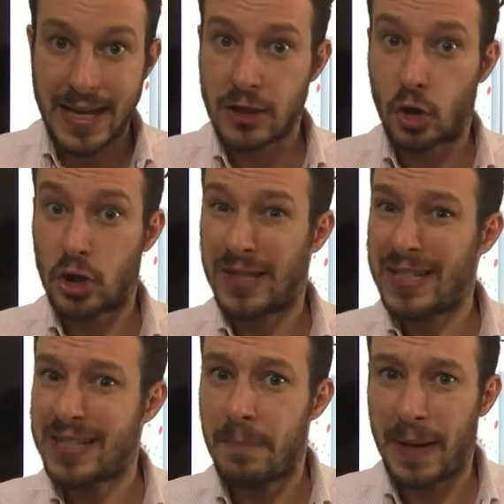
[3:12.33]
estos
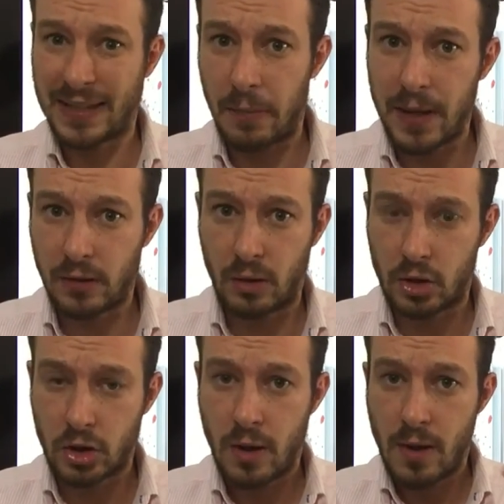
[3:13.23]
tres
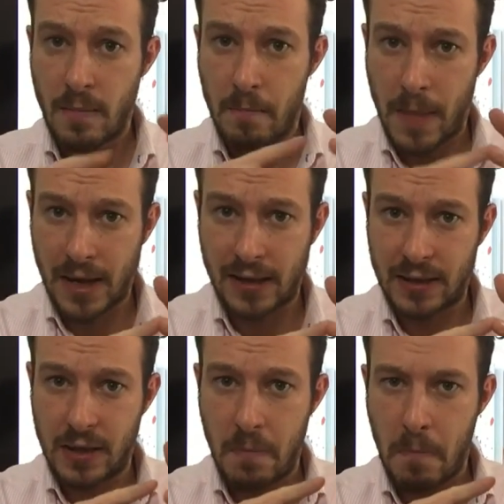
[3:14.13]
departamentos,
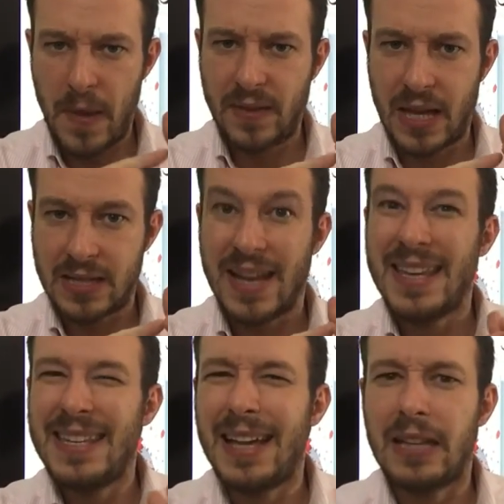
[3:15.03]
marketing, ventas
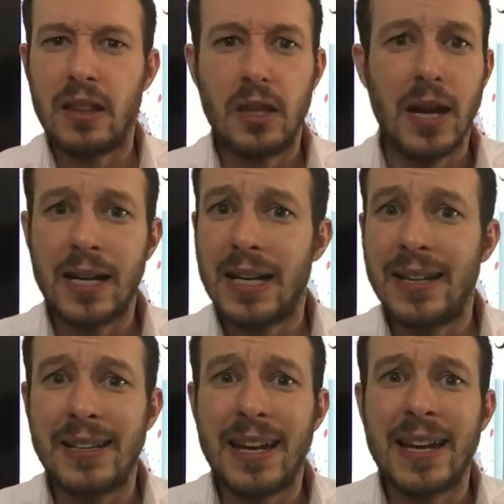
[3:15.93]
y atención al
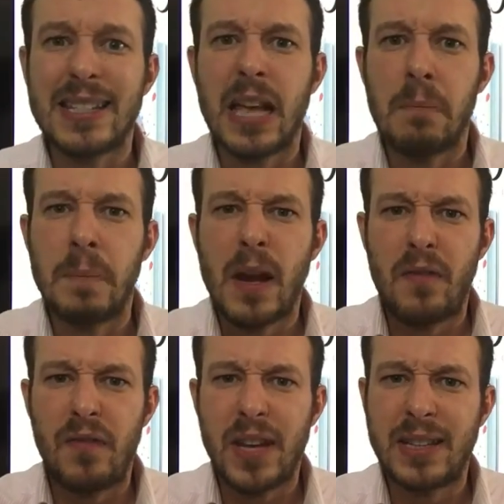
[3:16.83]
cliente, tienen que estar
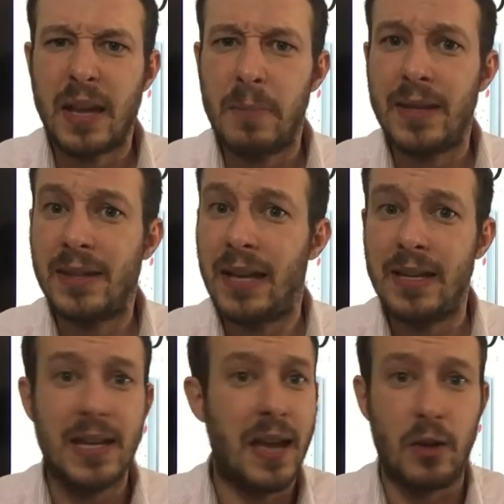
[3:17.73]
perfectamente
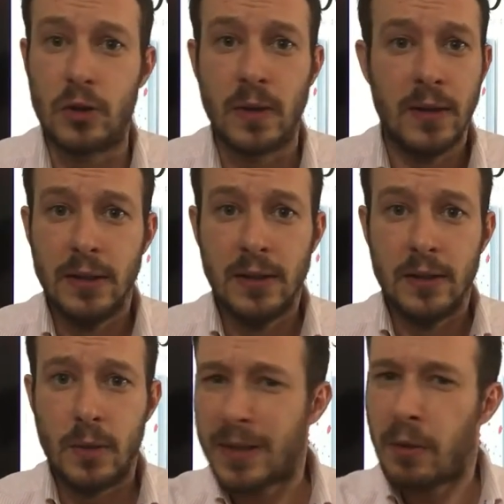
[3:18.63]
alineados.
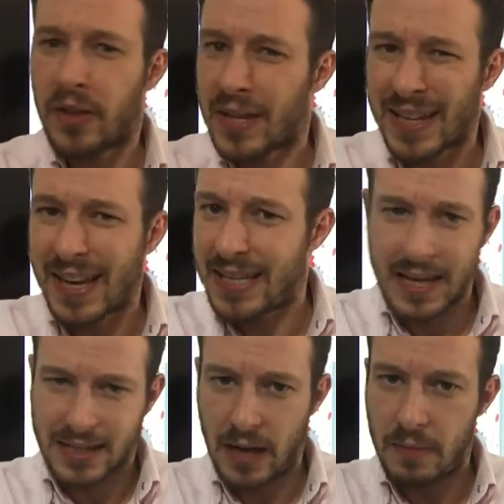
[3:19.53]
No me atrevo a decirte que
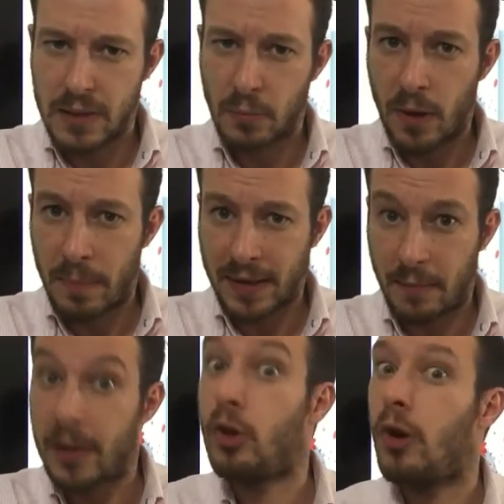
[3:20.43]
llegue a ser el mismo
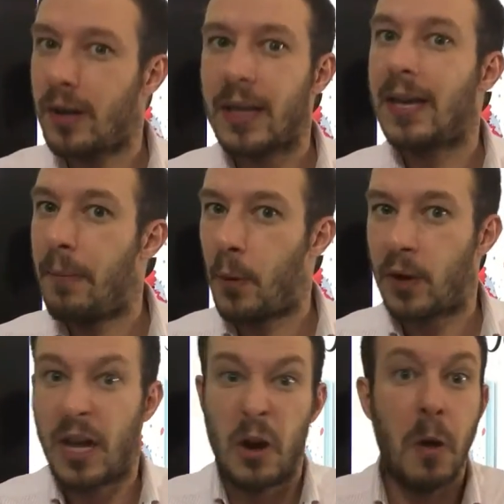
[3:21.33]
departamento, que por
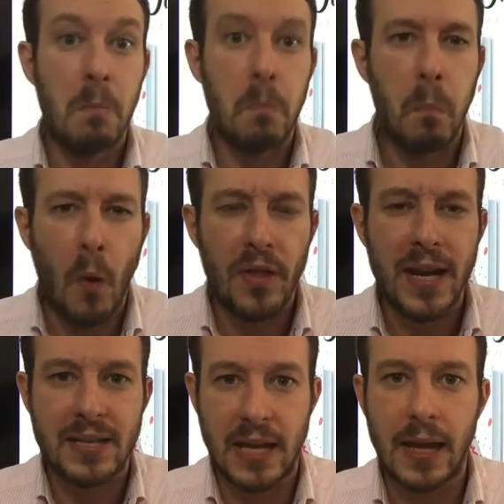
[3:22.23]
qué no,
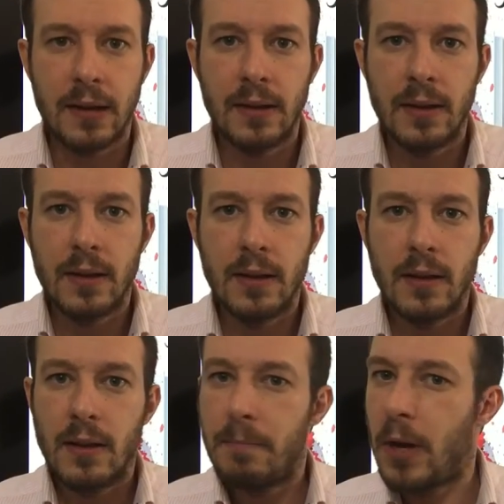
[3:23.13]
podría ser,
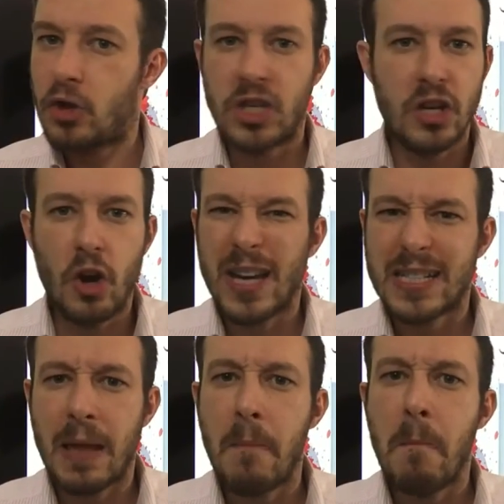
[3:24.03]
pero si no, que
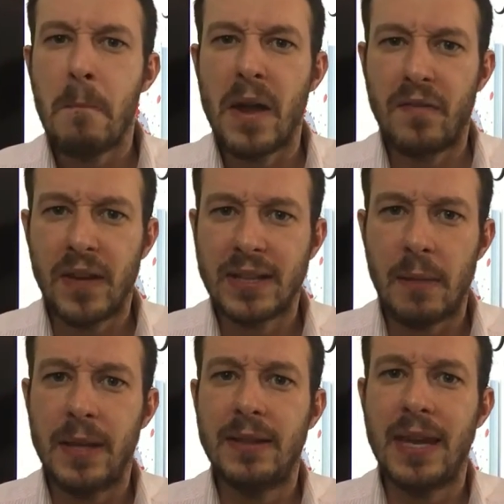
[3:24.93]
estén
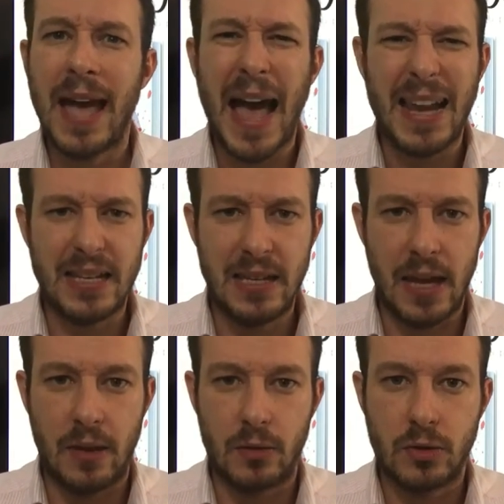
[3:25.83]
perfectamente
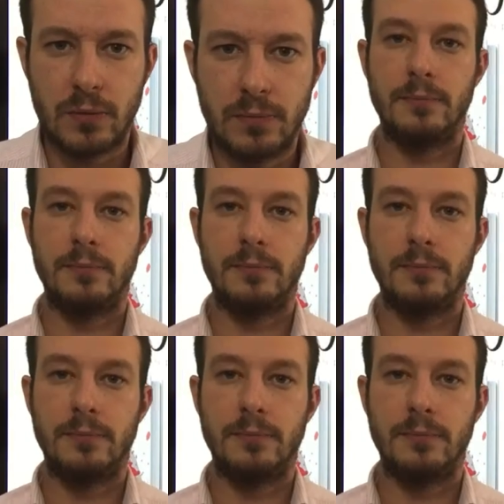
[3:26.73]
alineados.